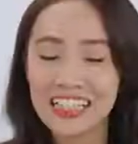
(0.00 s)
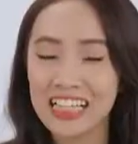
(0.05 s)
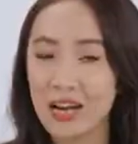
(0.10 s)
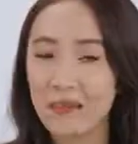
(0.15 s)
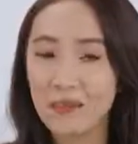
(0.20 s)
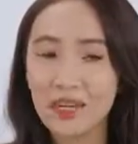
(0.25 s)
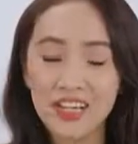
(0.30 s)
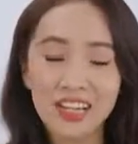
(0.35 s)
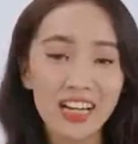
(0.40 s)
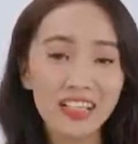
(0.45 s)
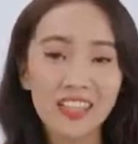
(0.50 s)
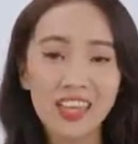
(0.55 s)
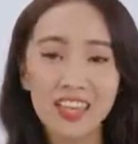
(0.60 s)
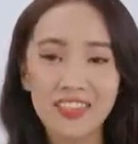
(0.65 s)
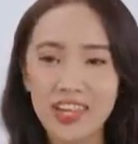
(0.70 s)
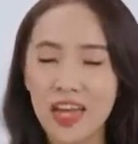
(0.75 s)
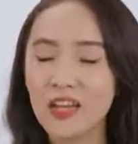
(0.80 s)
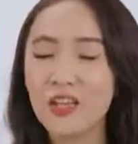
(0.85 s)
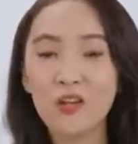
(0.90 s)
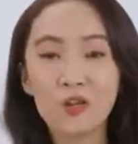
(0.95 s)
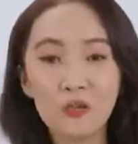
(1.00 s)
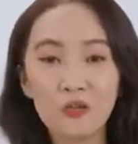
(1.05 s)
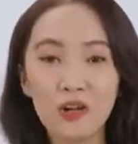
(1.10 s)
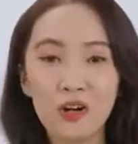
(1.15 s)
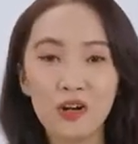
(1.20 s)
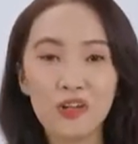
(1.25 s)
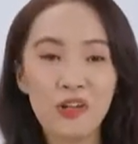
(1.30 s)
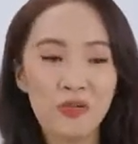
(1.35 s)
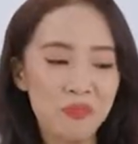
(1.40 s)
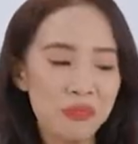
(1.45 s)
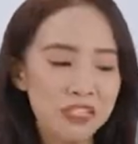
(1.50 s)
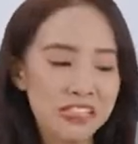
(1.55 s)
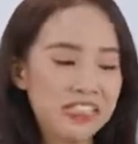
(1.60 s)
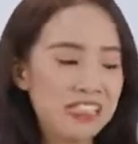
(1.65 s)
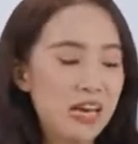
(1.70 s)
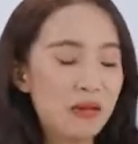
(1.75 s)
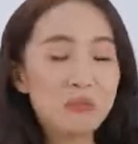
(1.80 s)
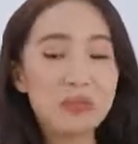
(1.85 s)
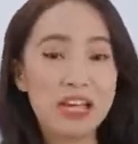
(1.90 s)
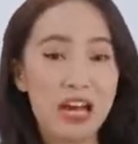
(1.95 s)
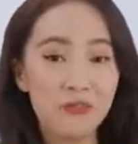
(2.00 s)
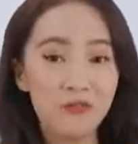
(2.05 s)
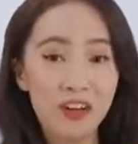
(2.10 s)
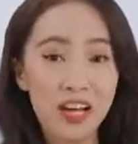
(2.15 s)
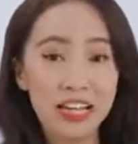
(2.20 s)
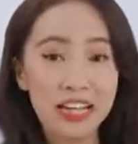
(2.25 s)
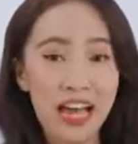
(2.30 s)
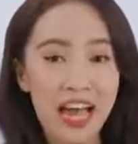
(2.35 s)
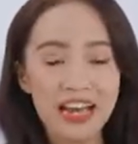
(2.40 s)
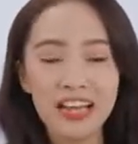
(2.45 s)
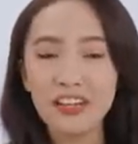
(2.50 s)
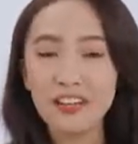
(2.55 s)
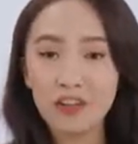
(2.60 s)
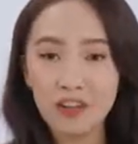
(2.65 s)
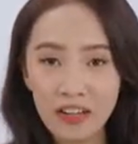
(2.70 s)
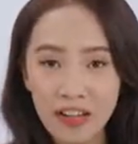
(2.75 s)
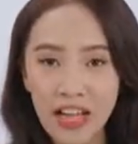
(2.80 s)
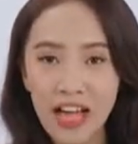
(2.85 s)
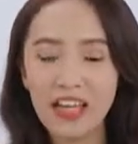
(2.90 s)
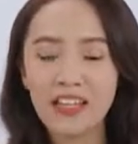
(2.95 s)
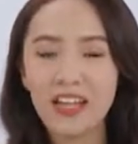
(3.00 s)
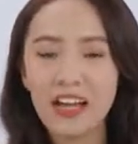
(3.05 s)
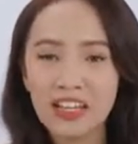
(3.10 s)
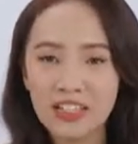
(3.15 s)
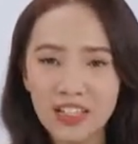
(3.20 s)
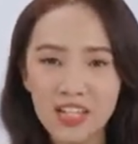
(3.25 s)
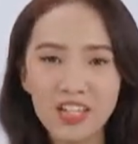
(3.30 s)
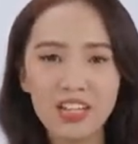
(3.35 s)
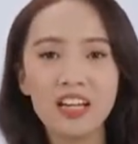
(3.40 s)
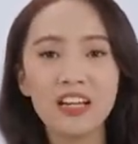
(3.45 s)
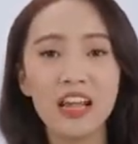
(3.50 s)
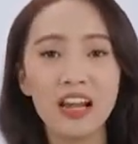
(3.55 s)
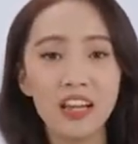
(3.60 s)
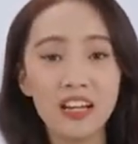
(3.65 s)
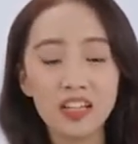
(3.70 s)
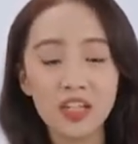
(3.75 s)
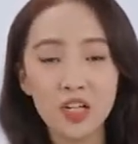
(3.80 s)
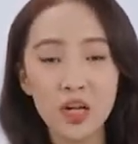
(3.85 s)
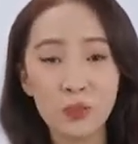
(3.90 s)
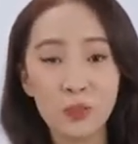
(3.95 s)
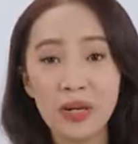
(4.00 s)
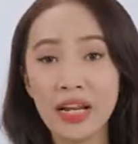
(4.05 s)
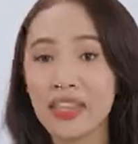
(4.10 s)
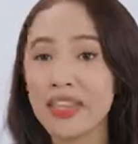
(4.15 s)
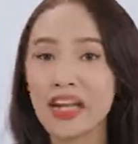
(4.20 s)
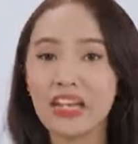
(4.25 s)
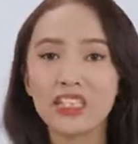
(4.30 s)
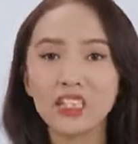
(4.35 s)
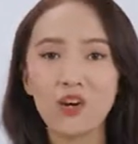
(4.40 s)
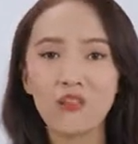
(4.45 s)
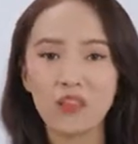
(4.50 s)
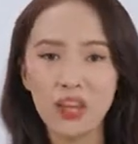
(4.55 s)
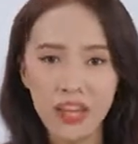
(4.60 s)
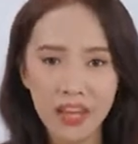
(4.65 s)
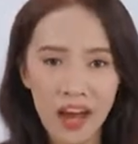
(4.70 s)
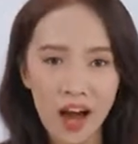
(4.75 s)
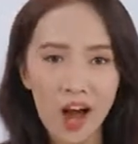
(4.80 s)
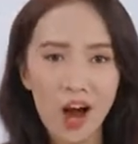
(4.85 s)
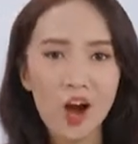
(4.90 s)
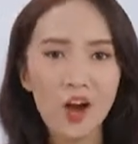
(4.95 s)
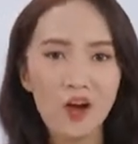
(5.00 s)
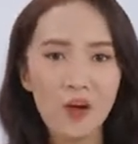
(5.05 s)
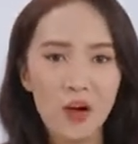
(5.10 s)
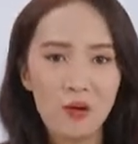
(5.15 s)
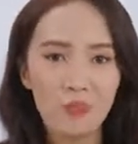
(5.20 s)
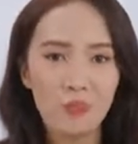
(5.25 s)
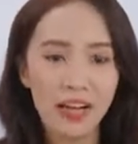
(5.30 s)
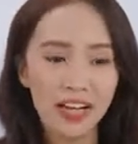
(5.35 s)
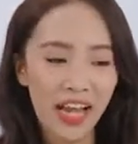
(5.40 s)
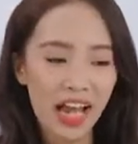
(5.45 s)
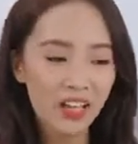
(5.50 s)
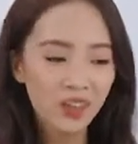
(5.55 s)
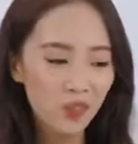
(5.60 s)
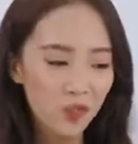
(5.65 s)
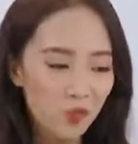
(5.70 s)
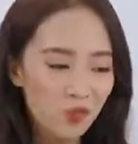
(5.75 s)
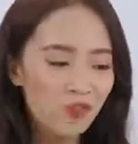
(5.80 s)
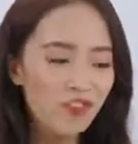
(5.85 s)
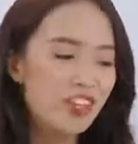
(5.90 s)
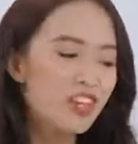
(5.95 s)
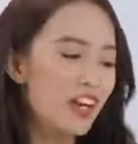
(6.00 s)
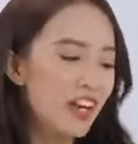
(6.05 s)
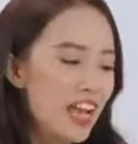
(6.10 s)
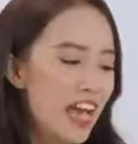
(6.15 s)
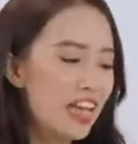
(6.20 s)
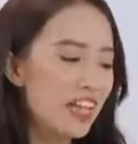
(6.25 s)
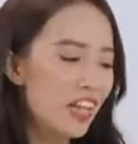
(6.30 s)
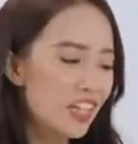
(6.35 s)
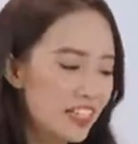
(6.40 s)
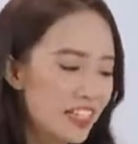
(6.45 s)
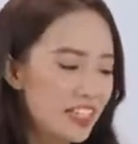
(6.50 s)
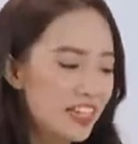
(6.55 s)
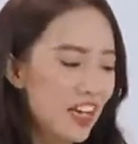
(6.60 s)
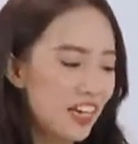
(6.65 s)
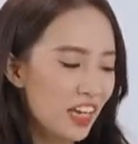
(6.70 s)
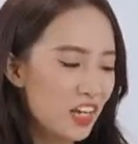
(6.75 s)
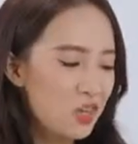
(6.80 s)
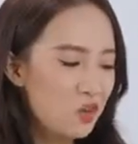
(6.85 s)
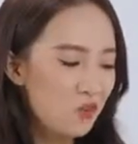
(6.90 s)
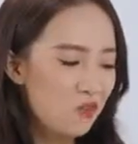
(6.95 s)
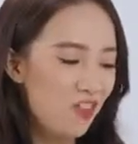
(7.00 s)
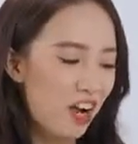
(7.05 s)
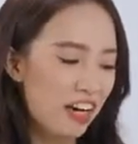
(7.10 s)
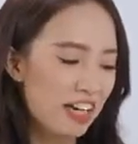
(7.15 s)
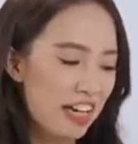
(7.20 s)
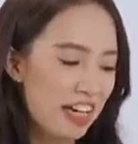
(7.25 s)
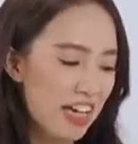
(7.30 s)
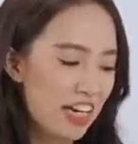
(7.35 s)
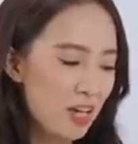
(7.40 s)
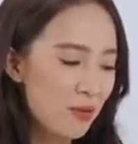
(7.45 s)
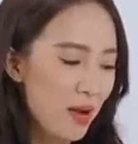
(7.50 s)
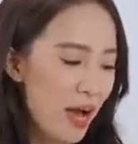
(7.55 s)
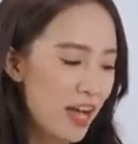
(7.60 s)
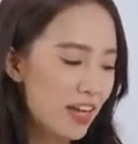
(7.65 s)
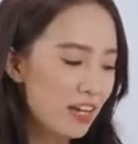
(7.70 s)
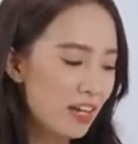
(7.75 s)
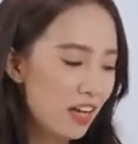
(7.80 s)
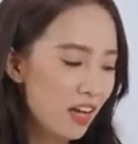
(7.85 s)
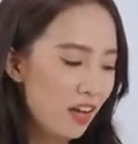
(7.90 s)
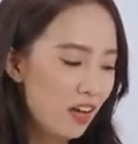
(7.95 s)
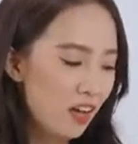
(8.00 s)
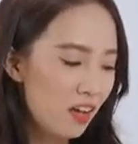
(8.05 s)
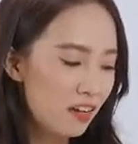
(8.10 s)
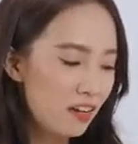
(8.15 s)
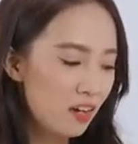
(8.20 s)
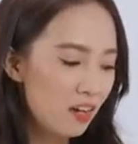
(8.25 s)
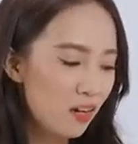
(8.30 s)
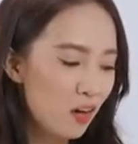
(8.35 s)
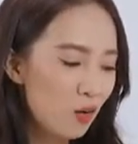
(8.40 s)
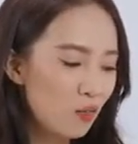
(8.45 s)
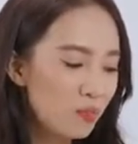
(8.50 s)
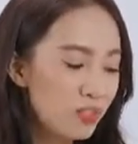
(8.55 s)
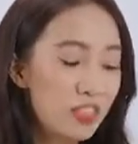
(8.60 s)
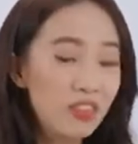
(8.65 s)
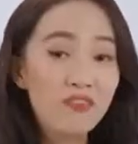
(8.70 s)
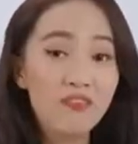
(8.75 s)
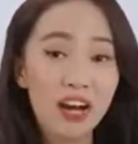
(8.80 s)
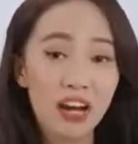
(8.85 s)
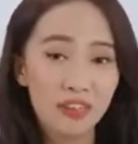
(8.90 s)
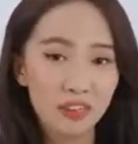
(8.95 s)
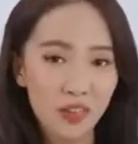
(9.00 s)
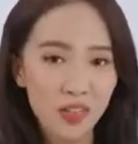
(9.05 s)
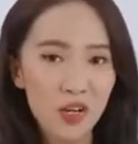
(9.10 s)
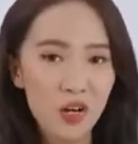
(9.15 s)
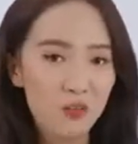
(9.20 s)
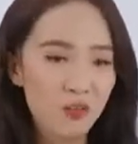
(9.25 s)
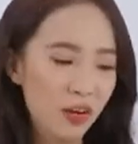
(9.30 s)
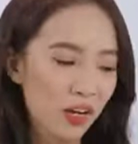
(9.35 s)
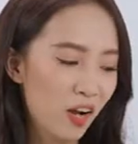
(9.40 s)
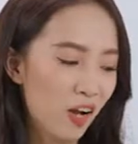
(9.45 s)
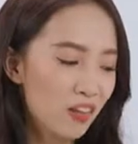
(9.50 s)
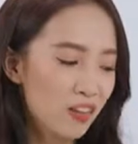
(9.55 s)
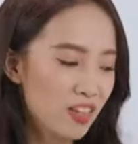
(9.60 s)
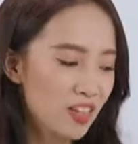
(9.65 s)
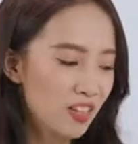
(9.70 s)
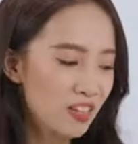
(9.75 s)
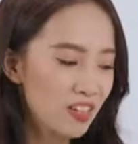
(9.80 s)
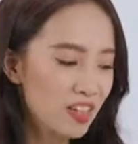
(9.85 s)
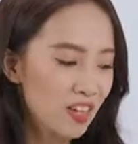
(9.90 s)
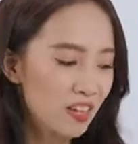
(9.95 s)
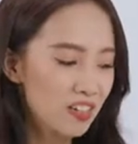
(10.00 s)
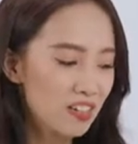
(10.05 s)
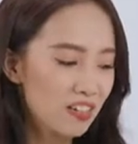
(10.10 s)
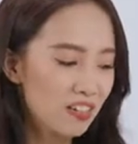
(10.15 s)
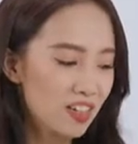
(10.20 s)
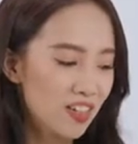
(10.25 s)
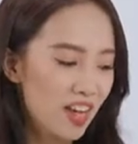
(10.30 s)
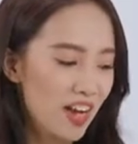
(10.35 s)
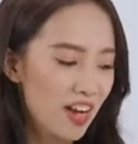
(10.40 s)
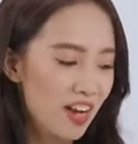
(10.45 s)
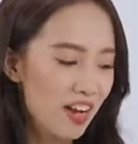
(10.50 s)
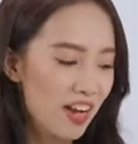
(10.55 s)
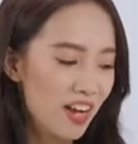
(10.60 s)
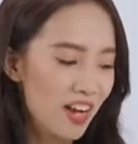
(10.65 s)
Cảm ứng thì dễ dùng rồi, mình chạm chạm vài cái là được ngay, cho nên là Linh không có đánh giá sâu về nó, mà cái thú vị ở đây đó chính là cái nút vặn này này các bạn. Nó không chỉ vặn thôi đâu mà còn nhấn nhấn được nữa.